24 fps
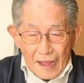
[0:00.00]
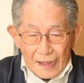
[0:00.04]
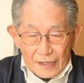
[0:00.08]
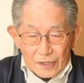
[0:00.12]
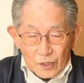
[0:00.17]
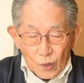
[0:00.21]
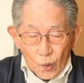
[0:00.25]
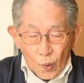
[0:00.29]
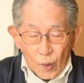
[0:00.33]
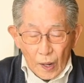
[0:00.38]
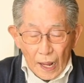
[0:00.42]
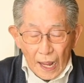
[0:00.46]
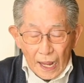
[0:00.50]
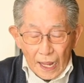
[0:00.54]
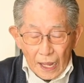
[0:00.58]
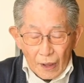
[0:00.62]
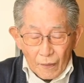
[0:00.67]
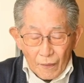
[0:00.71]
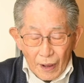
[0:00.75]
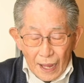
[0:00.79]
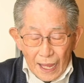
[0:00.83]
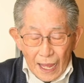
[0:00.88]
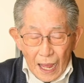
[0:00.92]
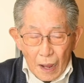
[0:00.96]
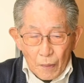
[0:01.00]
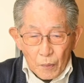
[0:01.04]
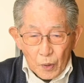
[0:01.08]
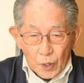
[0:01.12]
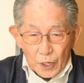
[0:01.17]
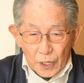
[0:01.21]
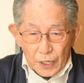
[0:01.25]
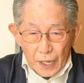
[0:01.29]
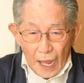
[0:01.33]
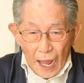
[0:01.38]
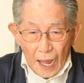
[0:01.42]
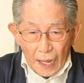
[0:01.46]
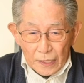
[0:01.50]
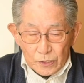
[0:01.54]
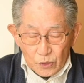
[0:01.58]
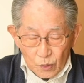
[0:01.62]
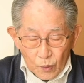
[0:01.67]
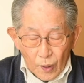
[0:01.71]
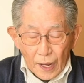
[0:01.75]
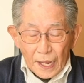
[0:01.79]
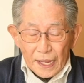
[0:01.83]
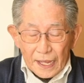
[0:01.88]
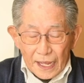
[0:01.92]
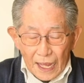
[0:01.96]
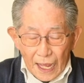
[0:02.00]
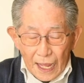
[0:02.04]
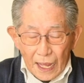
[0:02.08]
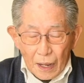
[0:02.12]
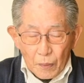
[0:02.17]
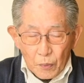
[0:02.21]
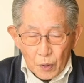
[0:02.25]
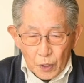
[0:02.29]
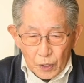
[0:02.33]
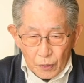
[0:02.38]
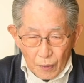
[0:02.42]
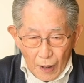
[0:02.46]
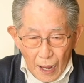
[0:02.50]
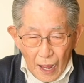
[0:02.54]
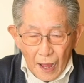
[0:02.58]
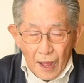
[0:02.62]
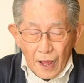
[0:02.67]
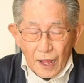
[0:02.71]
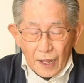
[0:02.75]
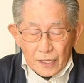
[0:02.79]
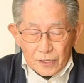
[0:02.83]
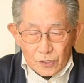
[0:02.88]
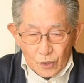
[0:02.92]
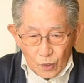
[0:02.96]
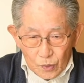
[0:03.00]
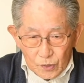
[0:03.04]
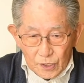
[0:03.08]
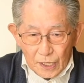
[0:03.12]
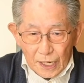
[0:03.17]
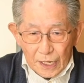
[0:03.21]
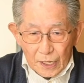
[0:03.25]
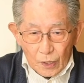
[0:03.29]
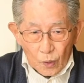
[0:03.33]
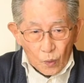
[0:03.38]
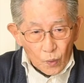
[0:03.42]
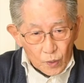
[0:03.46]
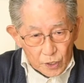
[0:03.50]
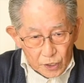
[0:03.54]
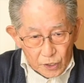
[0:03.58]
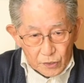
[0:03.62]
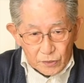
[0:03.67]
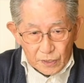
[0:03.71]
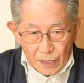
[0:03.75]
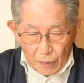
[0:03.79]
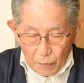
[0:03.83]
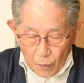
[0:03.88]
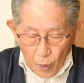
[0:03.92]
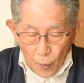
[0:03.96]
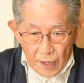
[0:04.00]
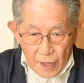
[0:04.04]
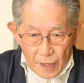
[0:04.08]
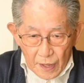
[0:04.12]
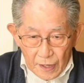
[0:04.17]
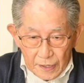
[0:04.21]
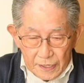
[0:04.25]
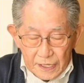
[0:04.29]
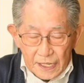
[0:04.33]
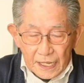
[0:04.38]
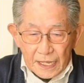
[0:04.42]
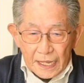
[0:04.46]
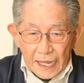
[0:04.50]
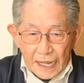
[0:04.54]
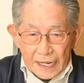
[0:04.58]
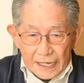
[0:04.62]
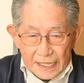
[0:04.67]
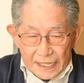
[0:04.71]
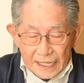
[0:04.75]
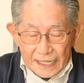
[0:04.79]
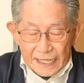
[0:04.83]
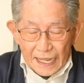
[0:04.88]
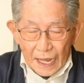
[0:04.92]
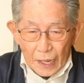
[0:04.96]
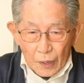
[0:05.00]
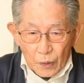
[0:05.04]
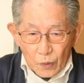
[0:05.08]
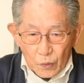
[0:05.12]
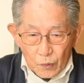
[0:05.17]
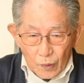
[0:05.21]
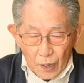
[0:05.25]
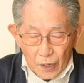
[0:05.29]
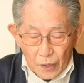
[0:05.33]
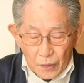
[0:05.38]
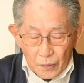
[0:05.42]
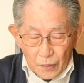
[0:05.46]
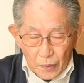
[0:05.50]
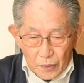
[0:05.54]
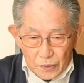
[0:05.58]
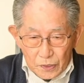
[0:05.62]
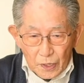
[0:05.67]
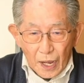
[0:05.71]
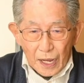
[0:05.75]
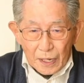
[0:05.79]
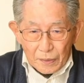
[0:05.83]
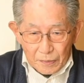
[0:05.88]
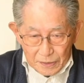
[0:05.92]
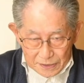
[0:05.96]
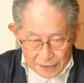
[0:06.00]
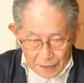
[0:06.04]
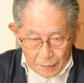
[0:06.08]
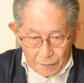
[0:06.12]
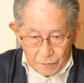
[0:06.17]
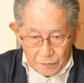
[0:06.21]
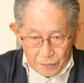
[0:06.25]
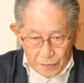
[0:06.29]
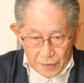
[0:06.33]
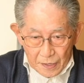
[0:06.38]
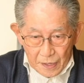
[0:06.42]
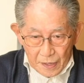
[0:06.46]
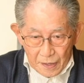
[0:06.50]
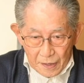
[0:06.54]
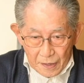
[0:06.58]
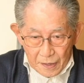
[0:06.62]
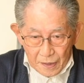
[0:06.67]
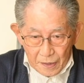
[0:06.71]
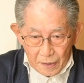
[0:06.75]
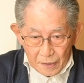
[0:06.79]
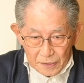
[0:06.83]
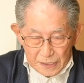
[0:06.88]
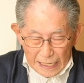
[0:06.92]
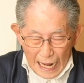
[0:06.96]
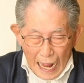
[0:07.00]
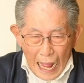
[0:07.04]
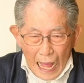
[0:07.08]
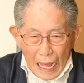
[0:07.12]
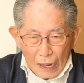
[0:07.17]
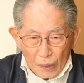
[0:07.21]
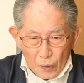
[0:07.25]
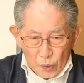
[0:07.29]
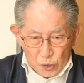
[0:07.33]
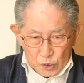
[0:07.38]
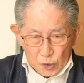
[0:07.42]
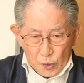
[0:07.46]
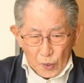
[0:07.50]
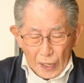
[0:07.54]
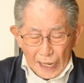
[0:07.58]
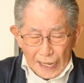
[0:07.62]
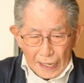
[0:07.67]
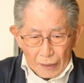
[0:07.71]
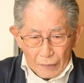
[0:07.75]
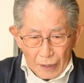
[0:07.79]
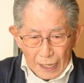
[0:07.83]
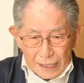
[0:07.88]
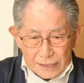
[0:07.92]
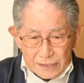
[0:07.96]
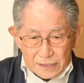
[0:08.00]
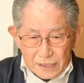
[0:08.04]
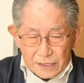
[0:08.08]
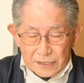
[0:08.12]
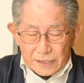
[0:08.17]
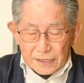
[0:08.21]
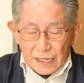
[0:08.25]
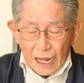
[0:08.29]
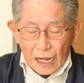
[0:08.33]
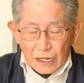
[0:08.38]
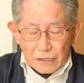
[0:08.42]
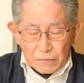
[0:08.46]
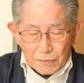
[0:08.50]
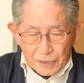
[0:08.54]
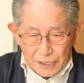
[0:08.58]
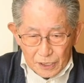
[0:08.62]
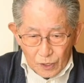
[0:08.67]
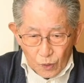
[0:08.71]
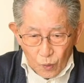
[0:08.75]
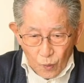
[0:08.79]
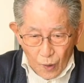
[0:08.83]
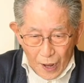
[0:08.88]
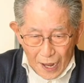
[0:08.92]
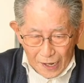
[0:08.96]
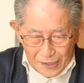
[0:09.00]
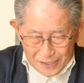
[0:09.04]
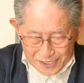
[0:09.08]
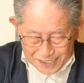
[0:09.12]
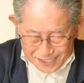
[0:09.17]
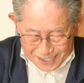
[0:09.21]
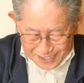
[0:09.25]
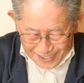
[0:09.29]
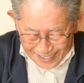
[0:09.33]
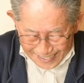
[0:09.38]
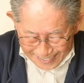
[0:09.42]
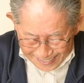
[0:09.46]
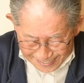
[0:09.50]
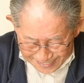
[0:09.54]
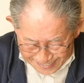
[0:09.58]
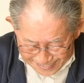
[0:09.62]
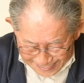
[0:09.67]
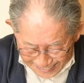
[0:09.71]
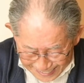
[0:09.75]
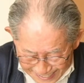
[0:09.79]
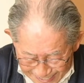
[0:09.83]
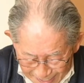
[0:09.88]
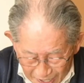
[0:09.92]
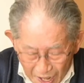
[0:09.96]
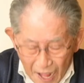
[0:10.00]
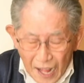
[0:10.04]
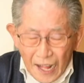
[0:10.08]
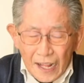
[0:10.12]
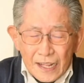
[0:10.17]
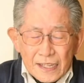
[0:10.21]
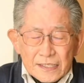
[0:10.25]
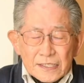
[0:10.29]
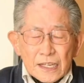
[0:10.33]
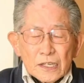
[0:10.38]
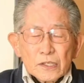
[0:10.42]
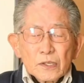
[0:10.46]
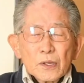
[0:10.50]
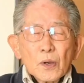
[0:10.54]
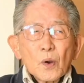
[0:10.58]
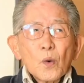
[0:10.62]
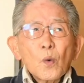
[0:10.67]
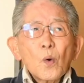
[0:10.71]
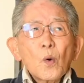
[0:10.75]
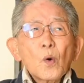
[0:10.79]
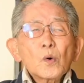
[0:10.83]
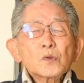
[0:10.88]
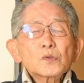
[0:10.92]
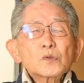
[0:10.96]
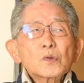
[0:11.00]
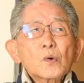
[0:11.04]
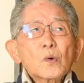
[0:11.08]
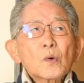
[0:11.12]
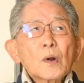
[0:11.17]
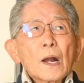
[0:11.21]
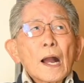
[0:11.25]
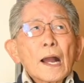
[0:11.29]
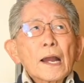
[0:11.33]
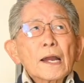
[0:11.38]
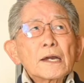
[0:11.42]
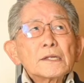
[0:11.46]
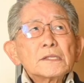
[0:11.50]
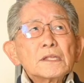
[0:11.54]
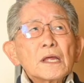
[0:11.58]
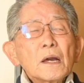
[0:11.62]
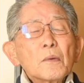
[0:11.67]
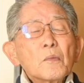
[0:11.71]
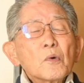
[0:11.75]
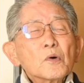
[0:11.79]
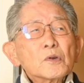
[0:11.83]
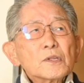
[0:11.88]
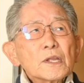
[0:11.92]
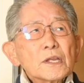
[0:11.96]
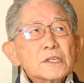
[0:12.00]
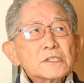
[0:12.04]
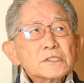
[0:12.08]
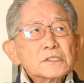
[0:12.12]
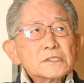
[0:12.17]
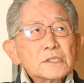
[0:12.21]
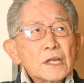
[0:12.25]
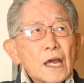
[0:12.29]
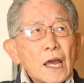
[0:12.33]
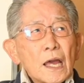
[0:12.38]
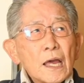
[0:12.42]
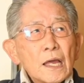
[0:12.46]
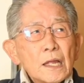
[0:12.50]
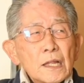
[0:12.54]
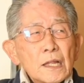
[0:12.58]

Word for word: トカゲはヤモリやトカゲやヤモリはどんなに大きくても人間に危害を加えるようなことはありません。じゃあオオトカゲはって言ってあくまで怖がる人がいるんだけど、例えばオオトカゲでもですね、